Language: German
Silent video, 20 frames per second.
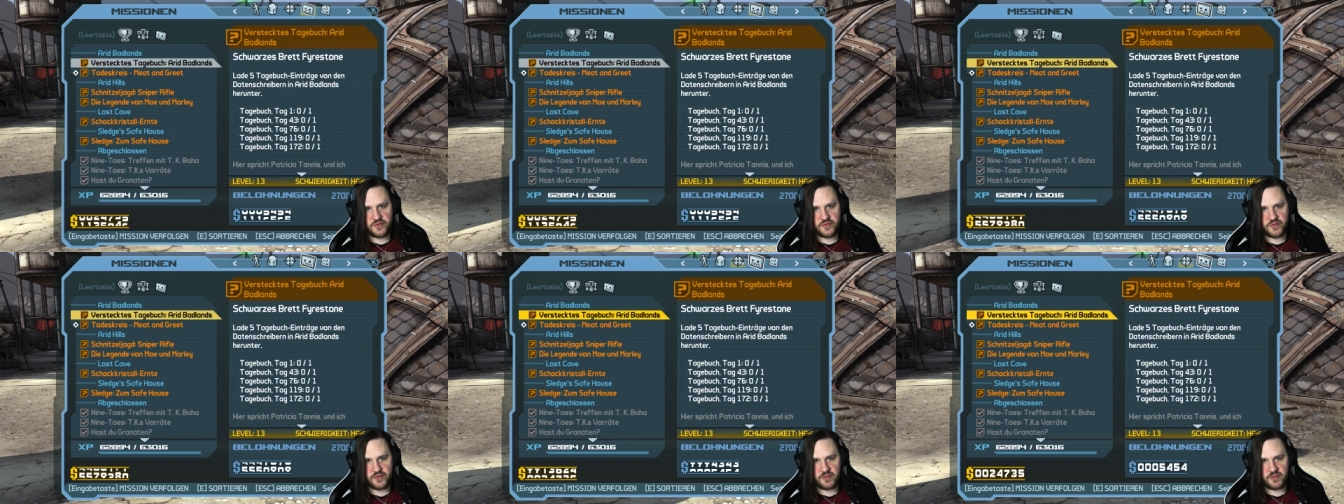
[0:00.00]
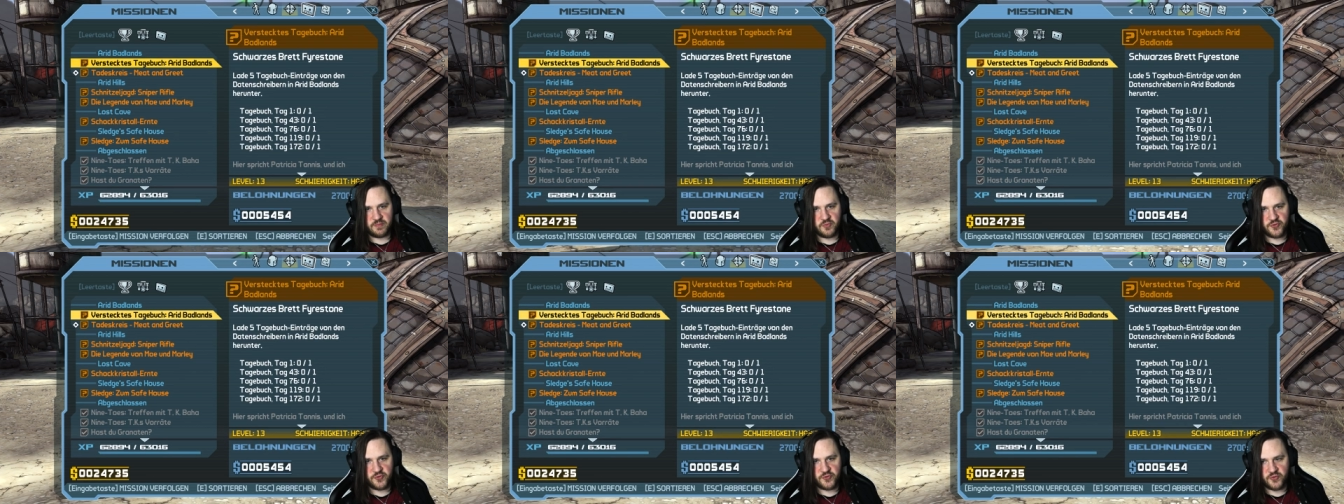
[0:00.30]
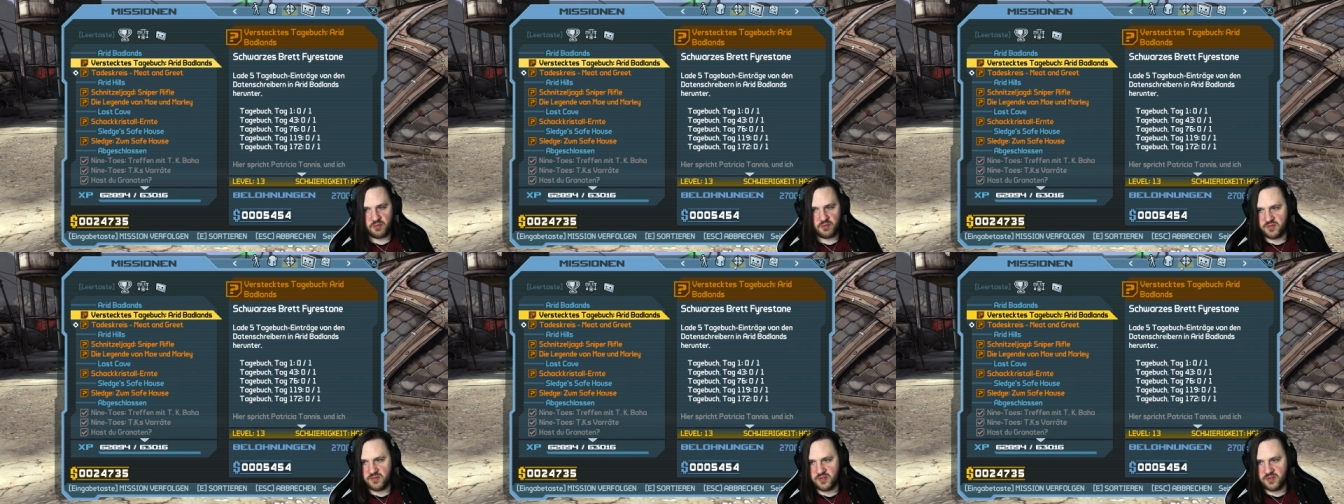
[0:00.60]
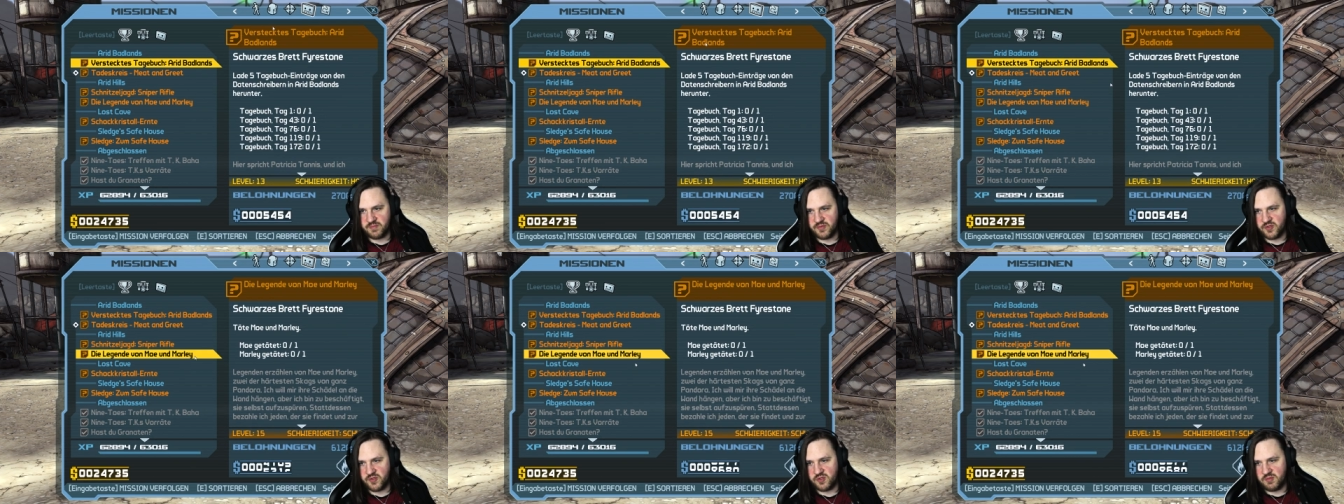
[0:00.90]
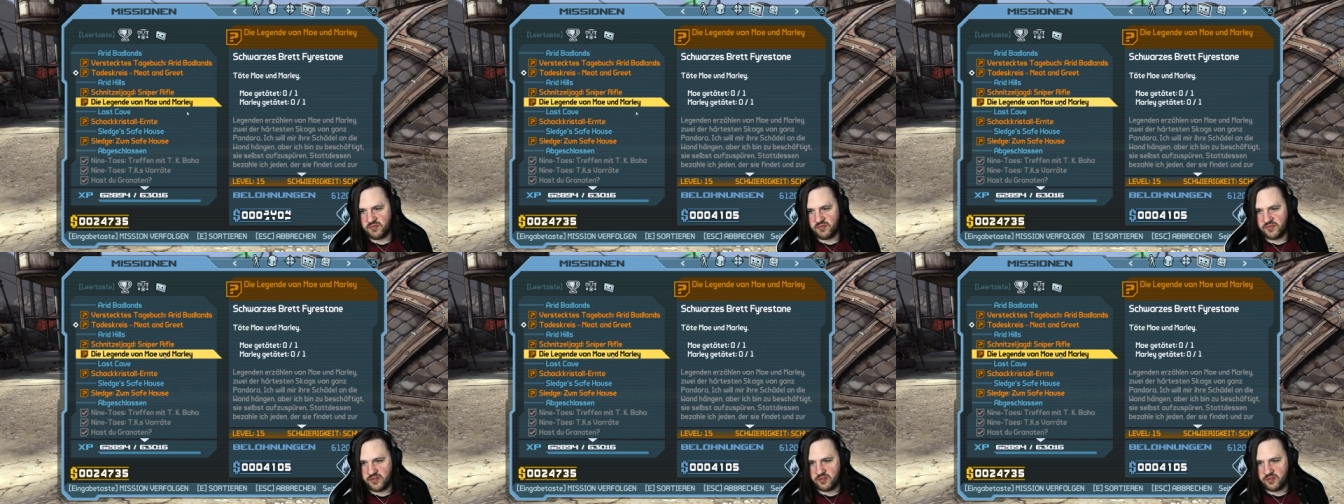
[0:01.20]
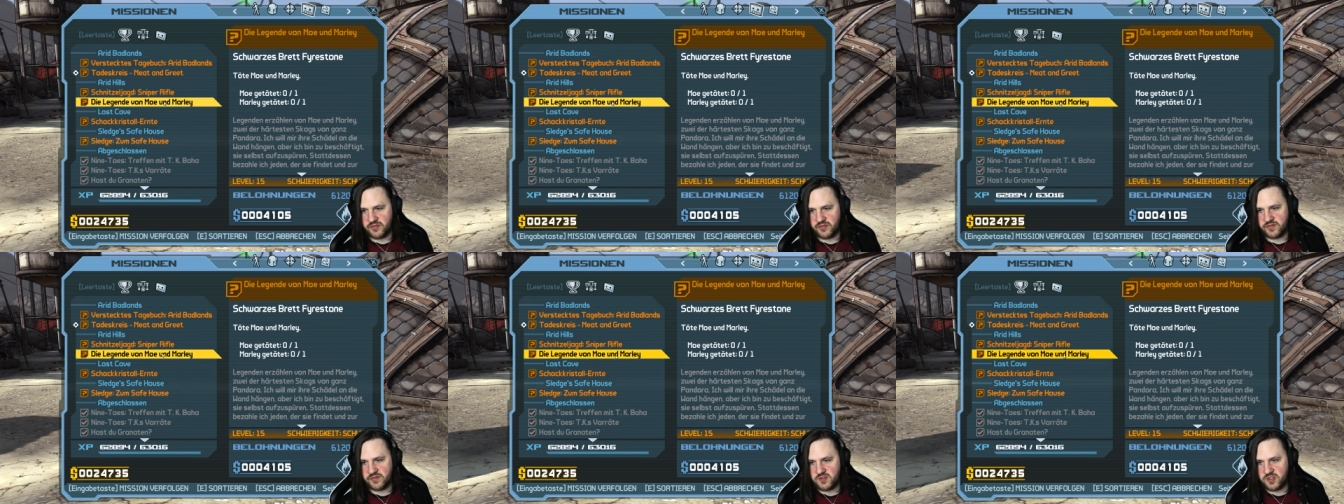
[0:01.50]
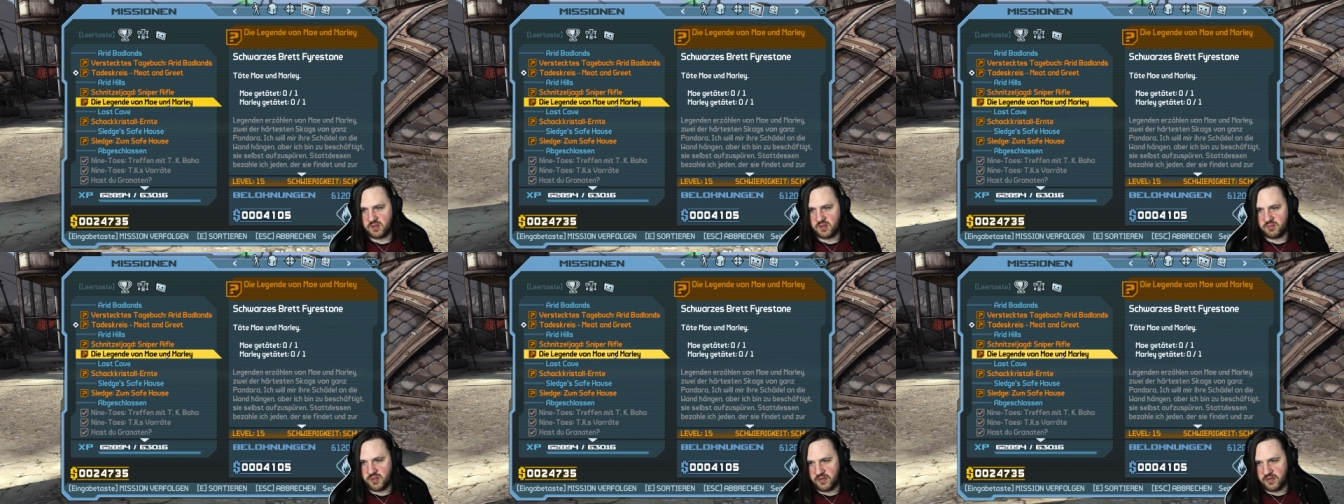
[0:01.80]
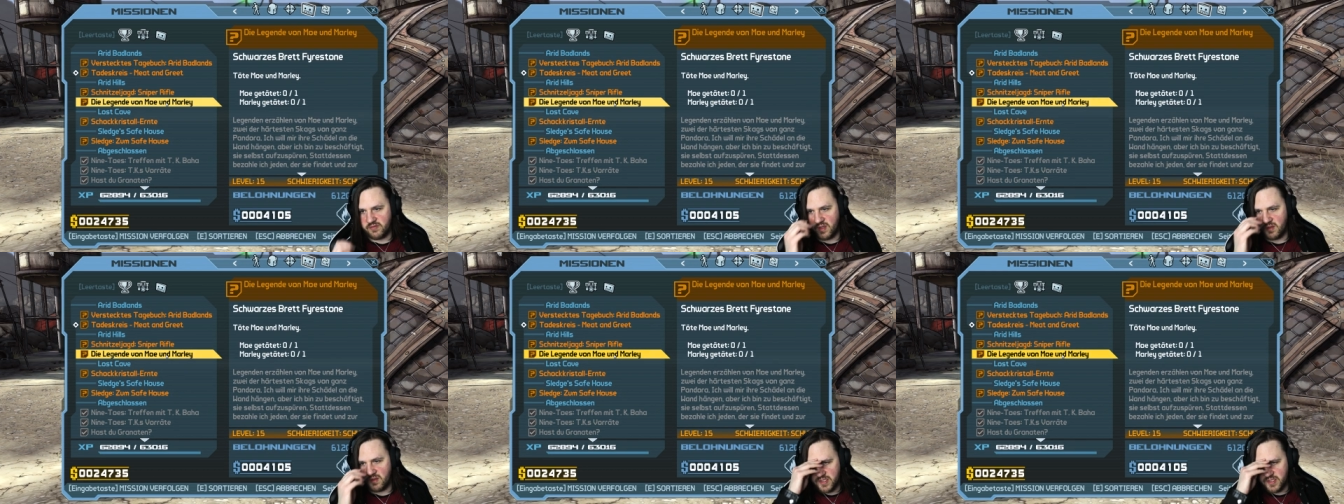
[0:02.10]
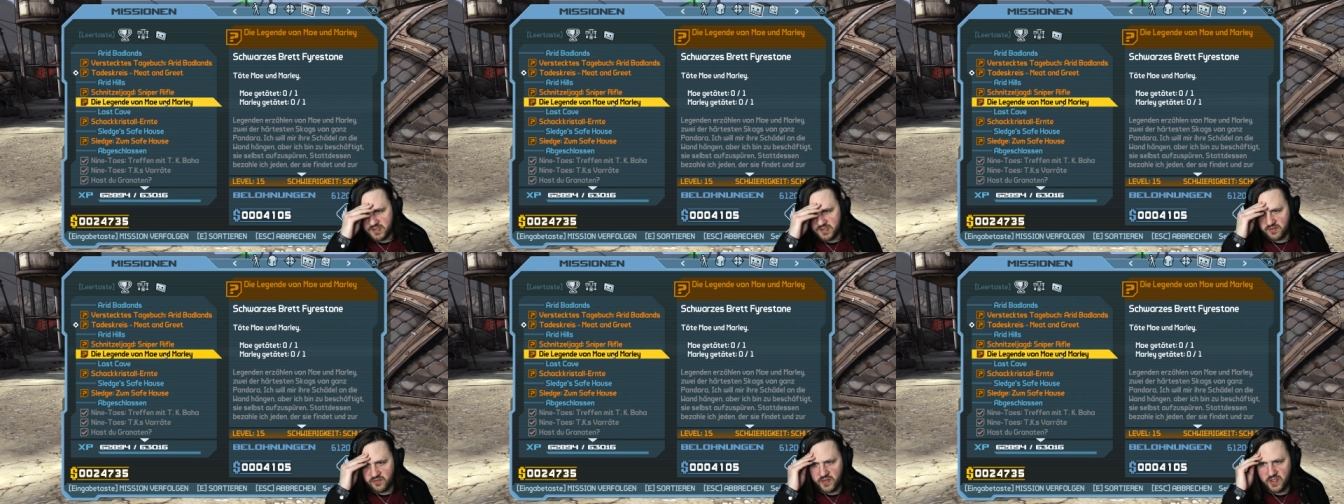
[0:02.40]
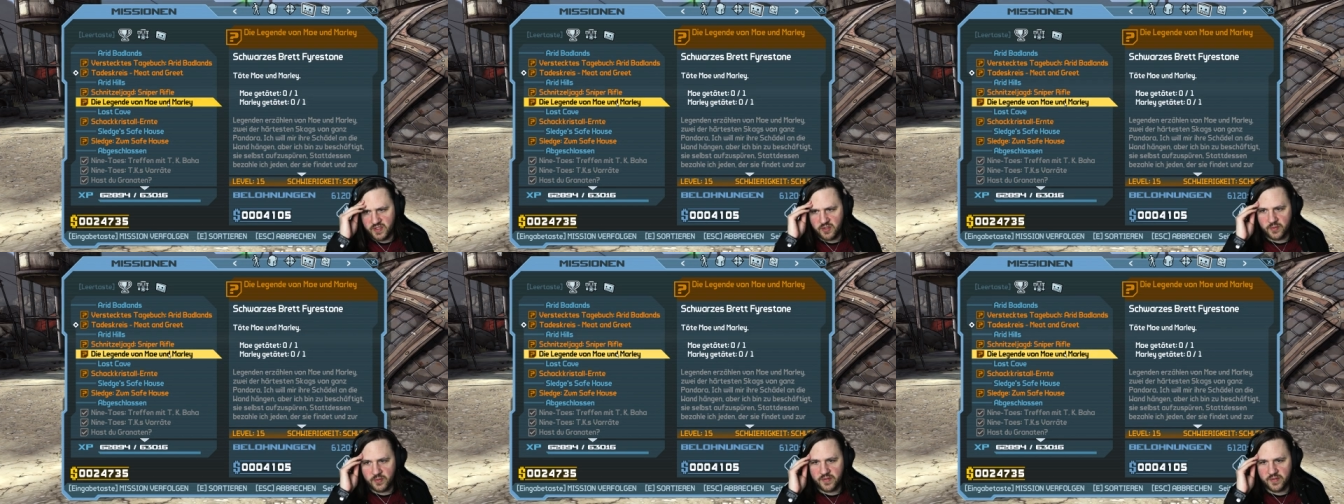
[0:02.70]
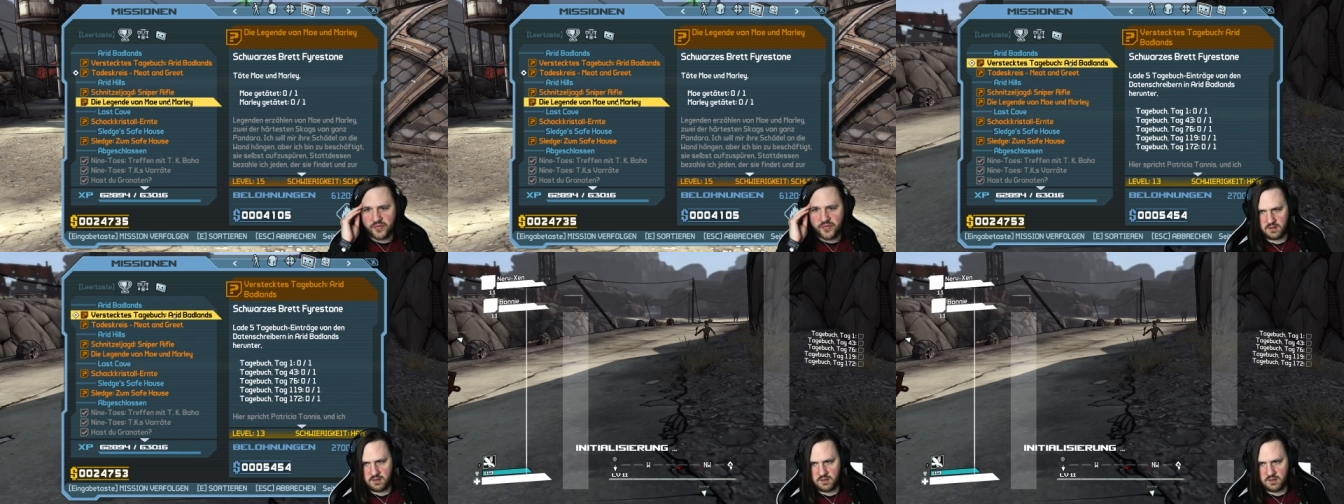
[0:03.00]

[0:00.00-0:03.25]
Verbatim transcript: Ich muss noch, manchmal nochmal auf den neuesten Stand bringen. Wir haben richtig viele Quests.